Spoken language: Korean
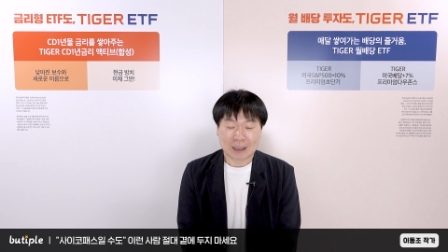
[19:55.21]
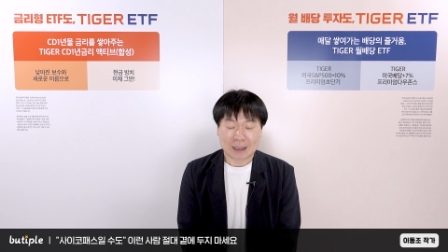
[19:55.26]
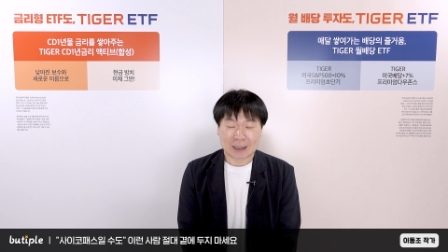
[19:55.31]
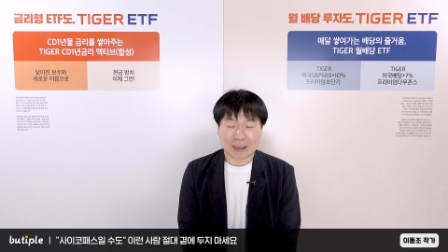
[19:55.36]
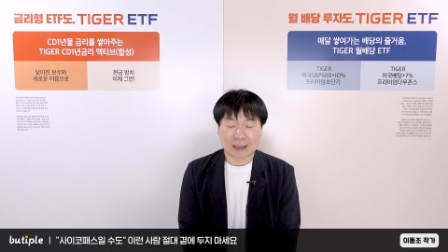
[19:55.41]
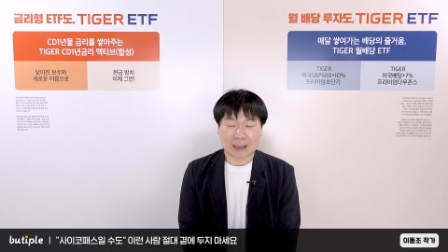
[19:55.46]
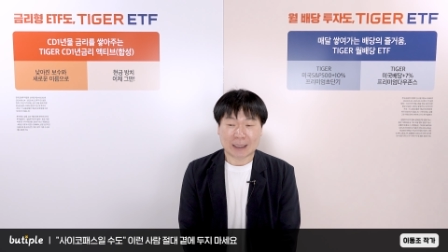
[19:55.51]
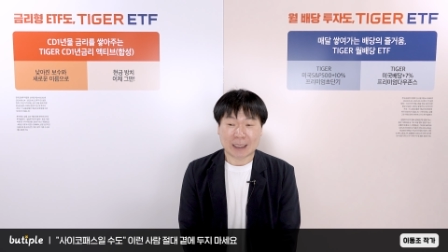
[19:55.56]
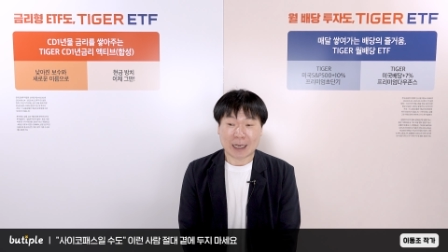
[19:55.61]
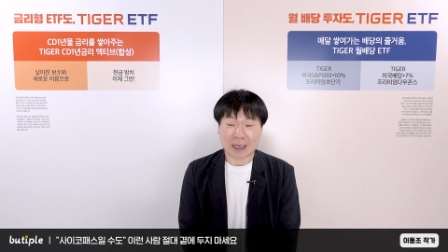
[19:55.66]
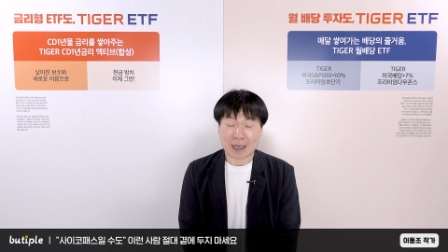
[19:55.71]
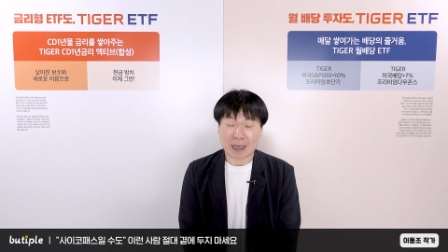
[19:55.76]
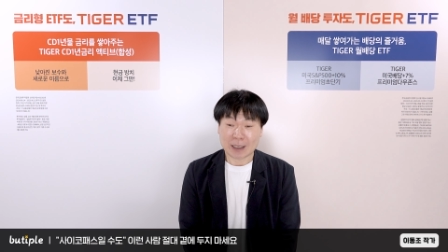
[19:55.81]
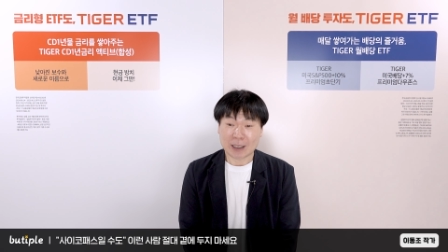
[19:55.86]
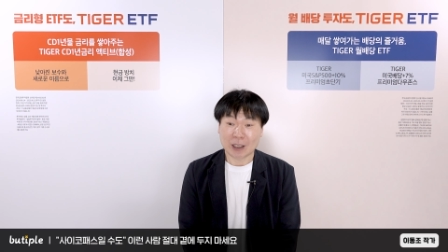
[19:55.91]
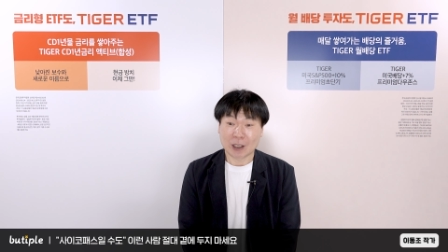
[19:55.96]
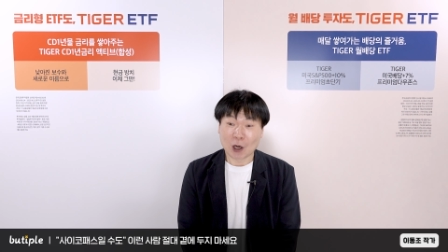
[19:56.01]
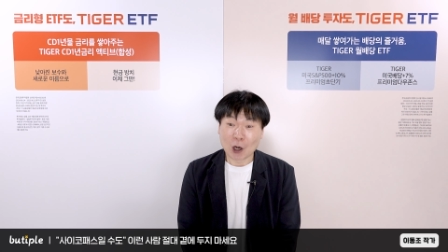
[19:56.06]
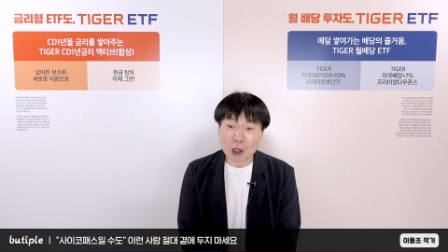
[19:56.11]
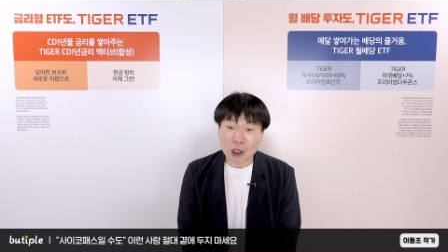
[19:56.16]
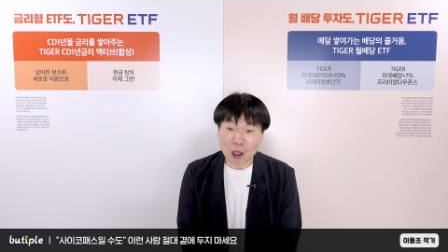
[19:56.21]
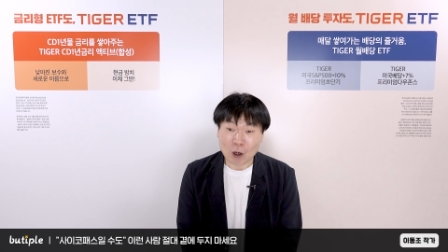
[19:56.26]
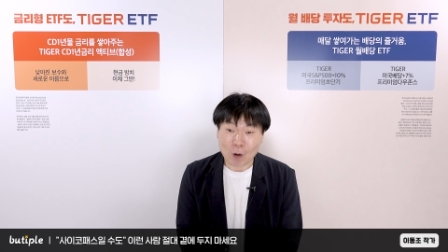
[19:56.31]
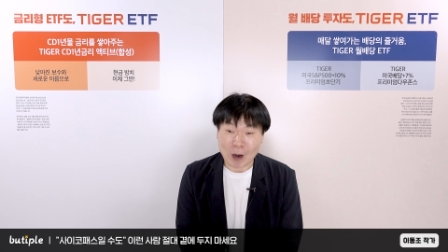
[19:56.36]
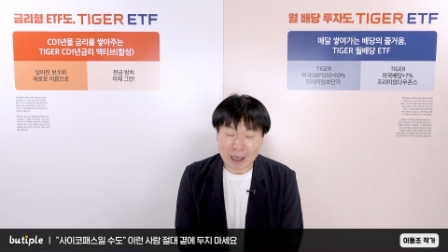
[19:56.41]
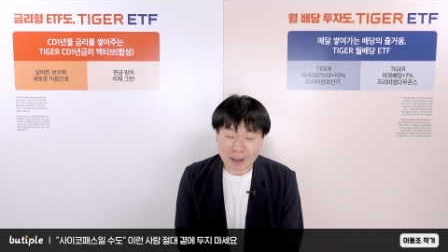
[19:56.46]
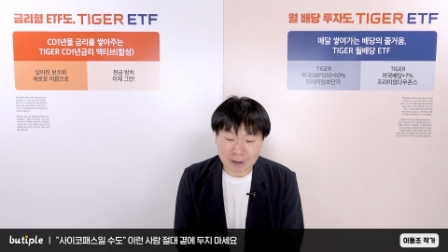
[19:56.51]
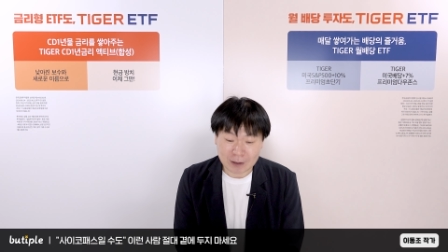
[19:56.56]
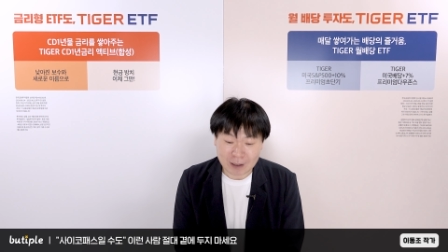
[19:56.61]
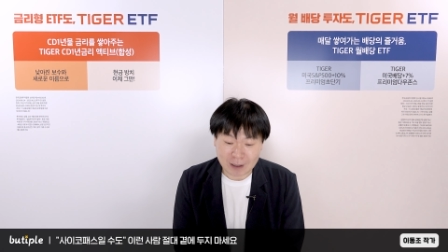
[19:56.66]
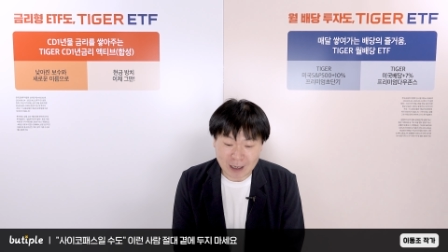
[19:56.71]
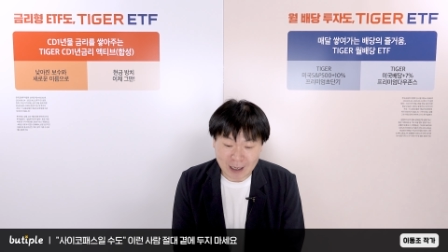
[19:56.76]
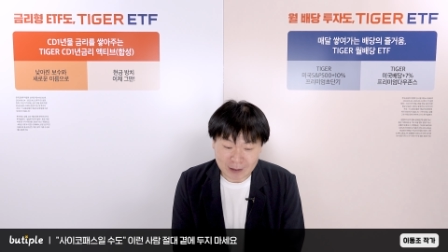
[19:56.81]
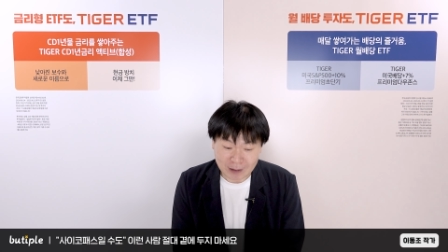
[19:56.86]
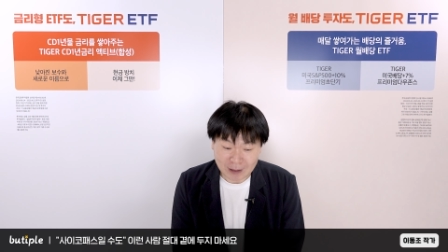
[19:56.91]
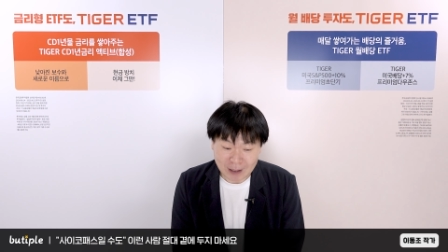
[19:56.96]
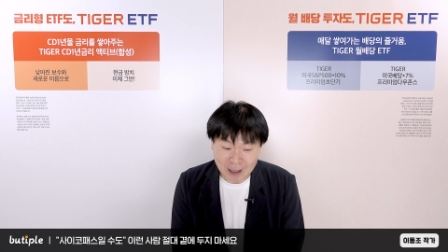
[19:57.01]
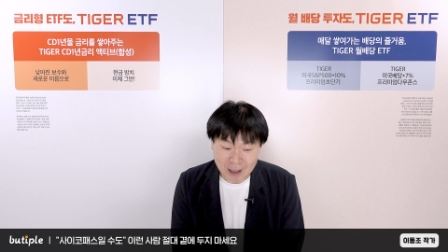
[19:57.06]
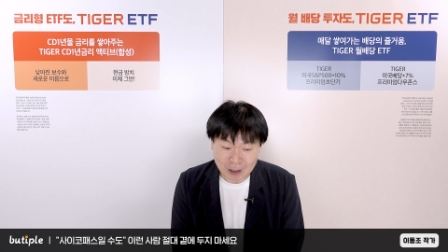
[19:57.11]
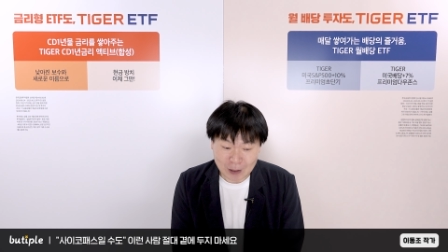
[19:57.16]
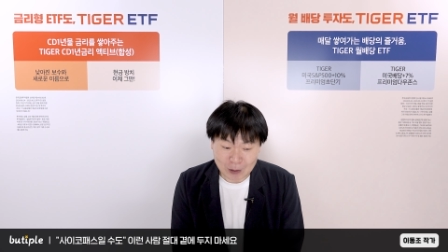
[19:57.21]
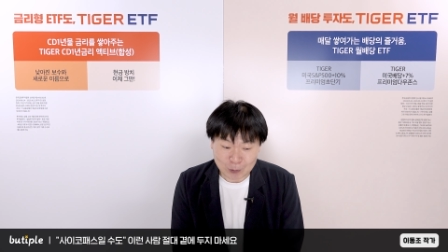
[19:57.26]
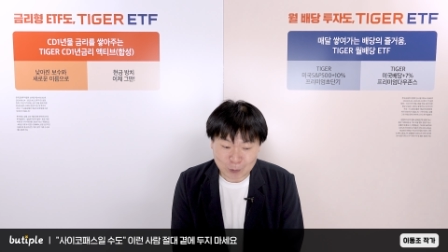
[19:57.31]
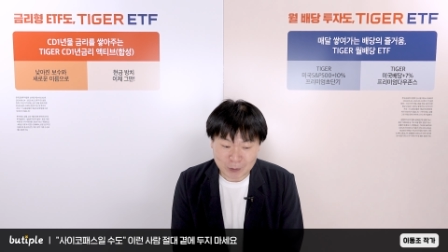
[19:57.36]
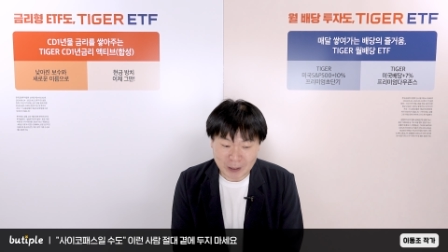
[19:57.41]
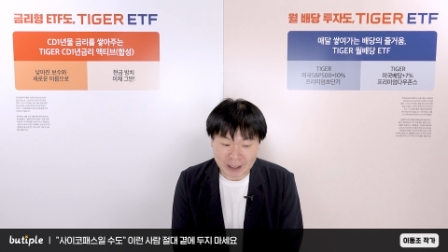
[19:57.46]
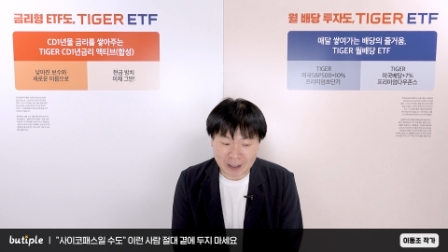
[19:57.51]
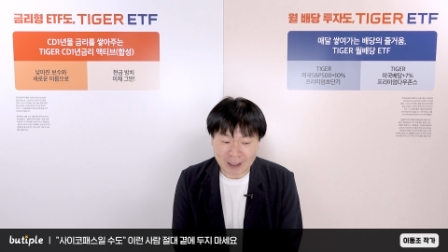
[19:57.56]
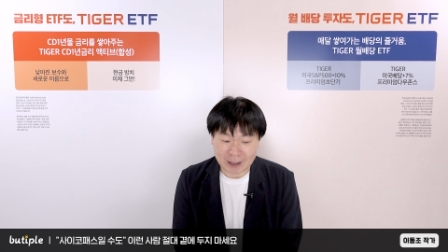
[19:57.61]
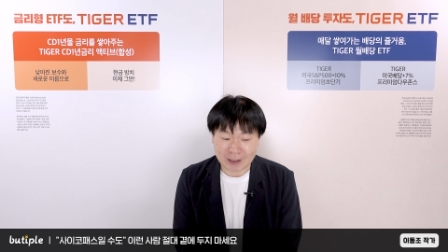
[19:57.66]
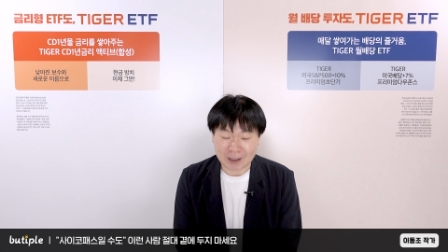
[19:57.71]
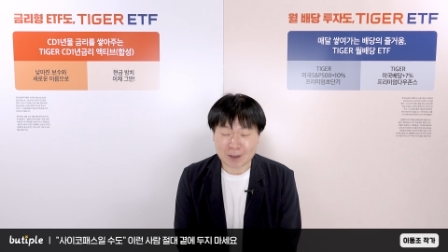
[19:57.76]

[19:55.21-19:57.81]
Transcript: 어, 인간관계를 어려워하는 것 같다고 생각이